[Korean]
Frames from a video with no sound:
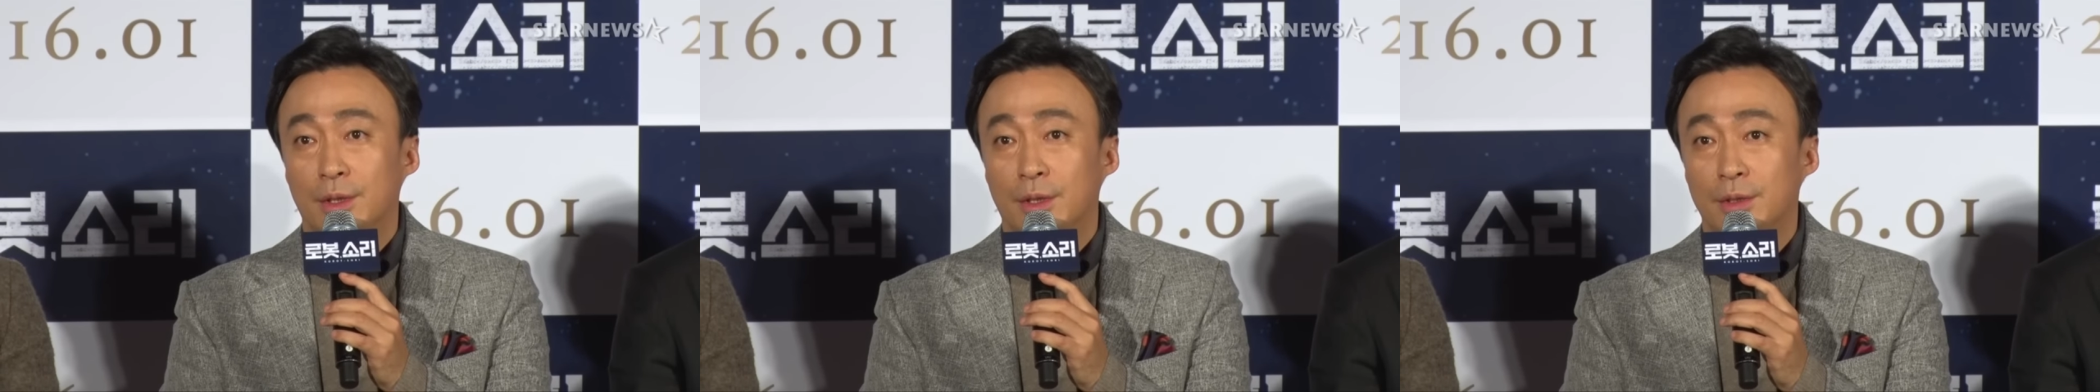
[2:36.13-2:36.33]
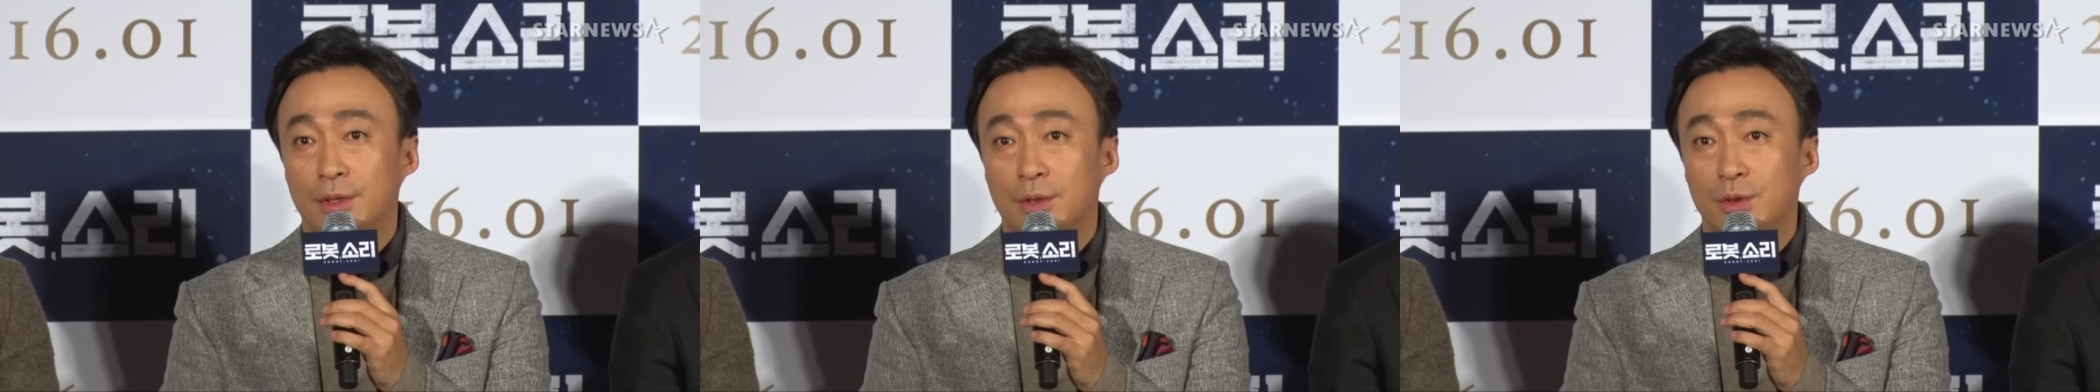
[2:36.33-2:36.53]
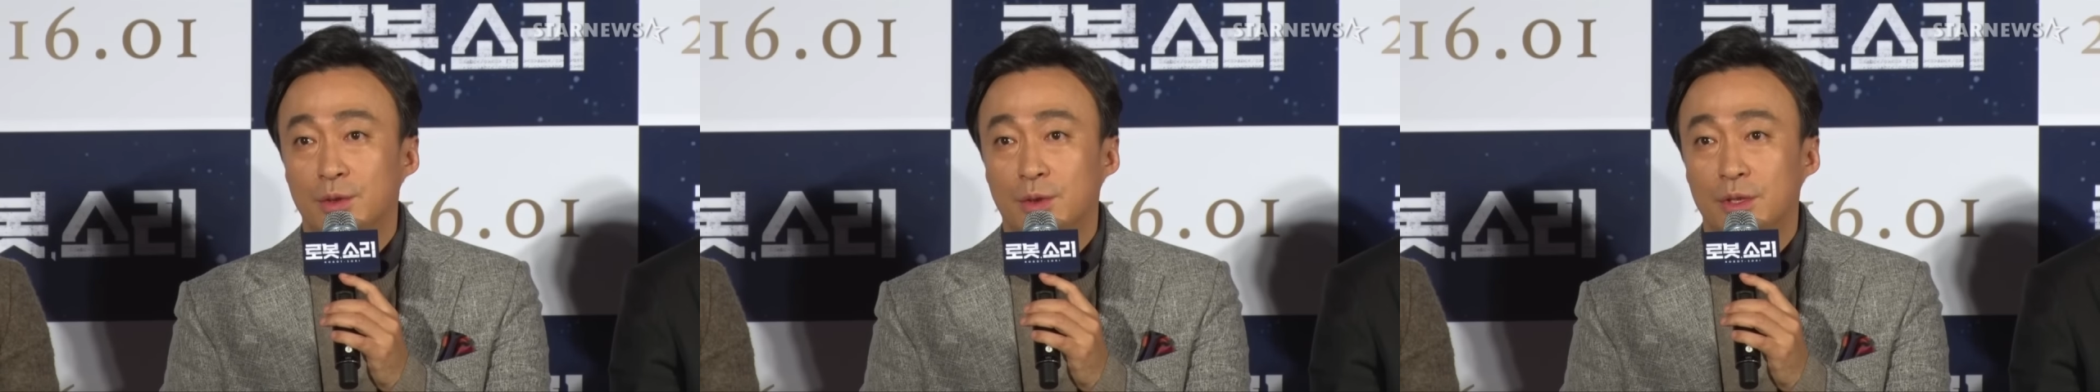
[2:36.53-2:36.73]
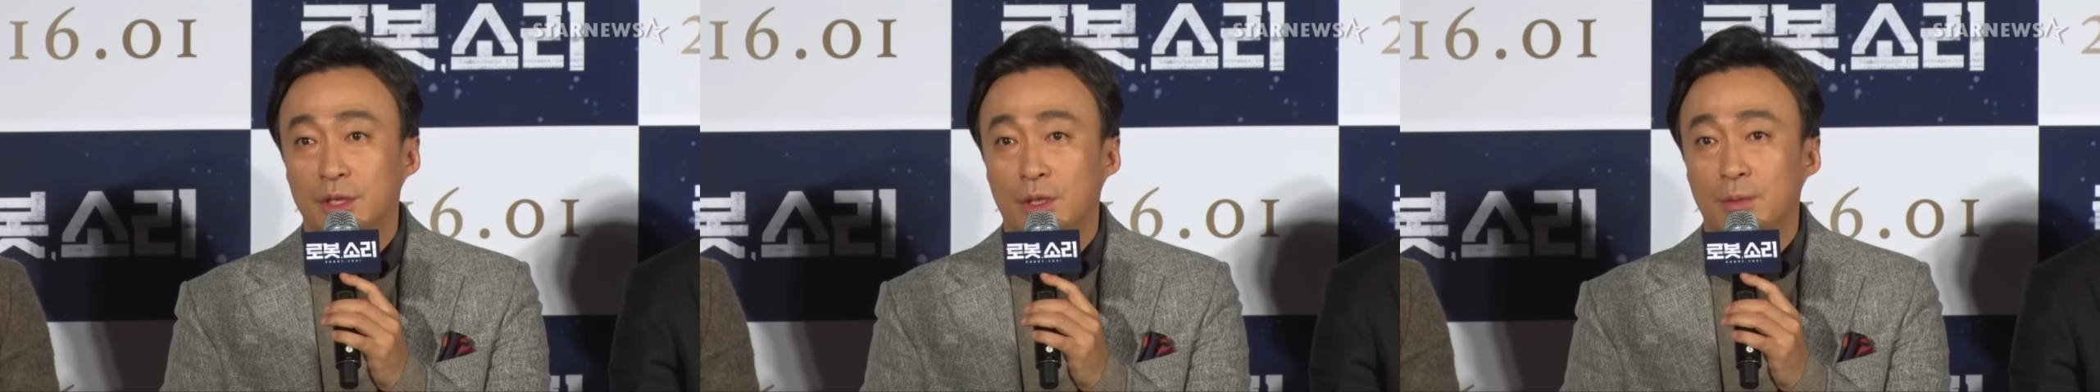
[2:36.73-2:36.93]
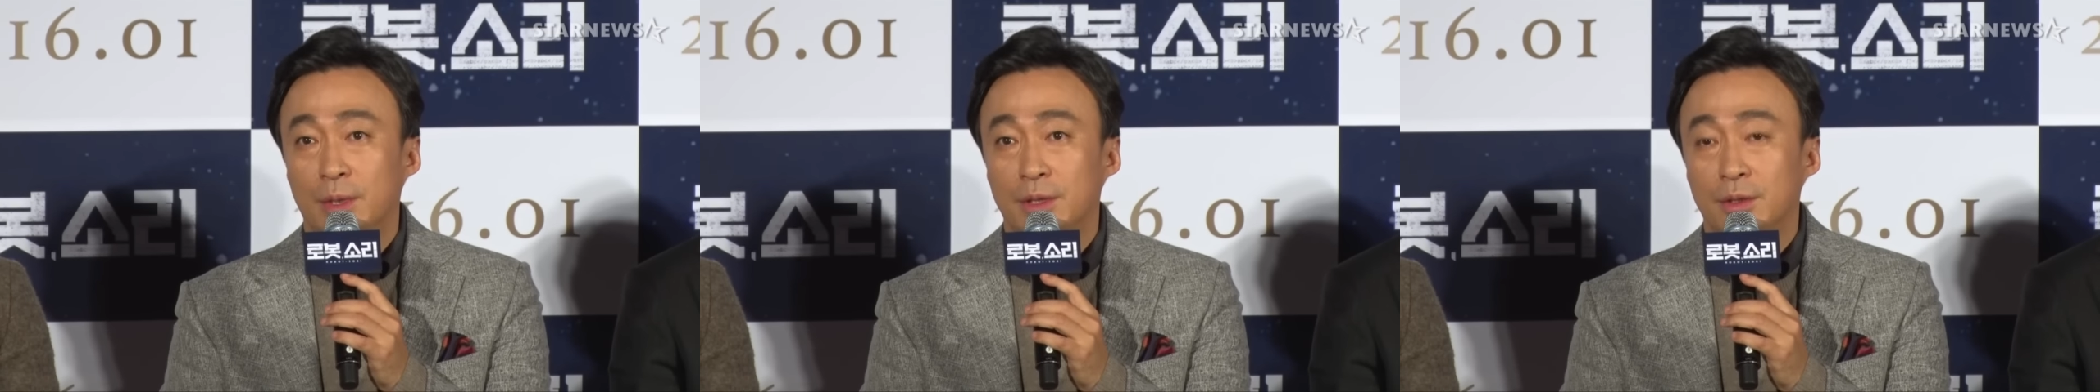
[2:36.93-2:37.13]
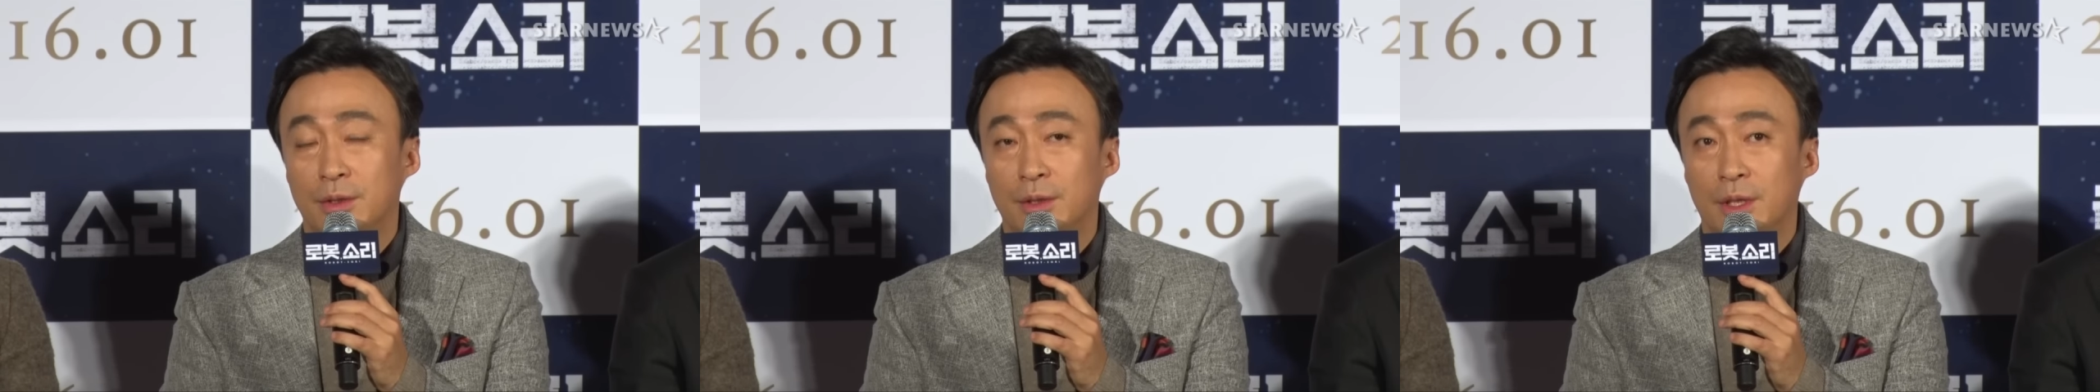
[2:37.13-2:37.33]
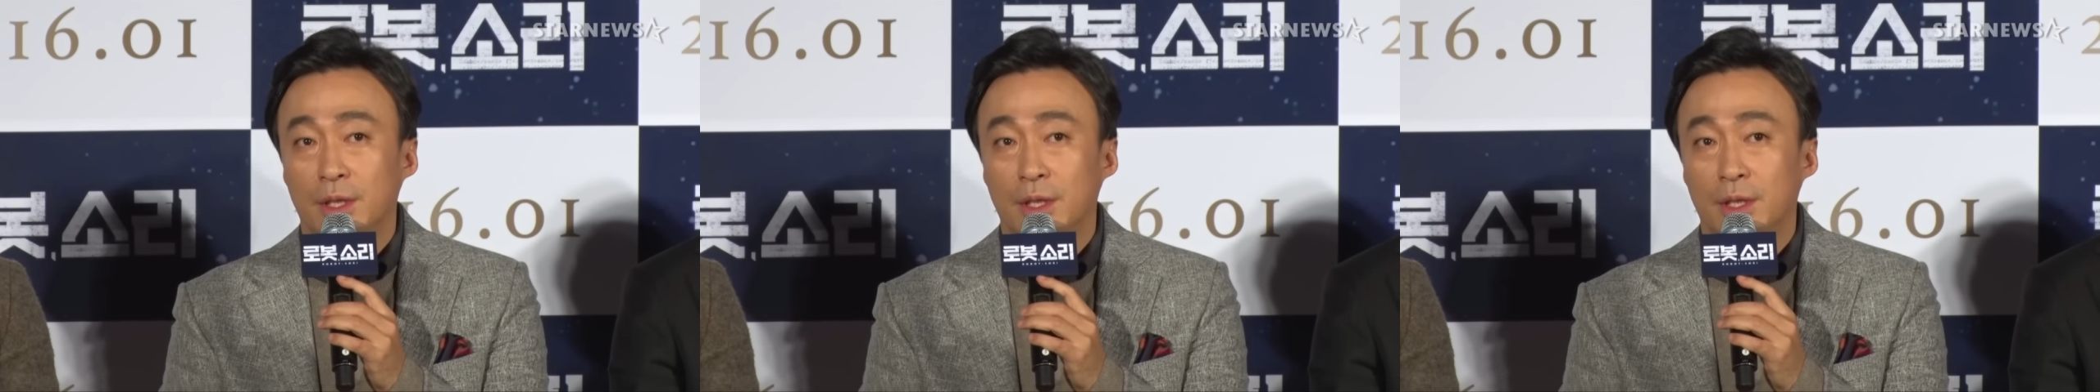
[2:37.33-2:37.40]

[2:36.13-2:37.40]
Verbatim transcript: 어, 그런 식으로 작업했던